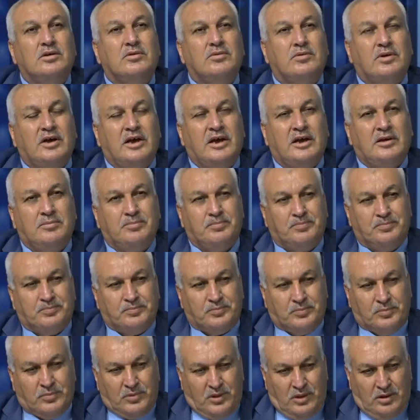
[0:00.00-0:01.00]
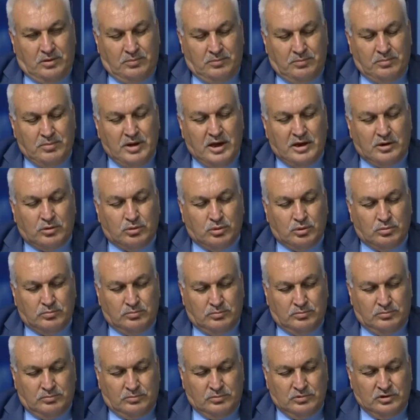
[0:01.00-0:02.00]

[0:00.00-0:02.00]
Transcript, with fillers: ve merhum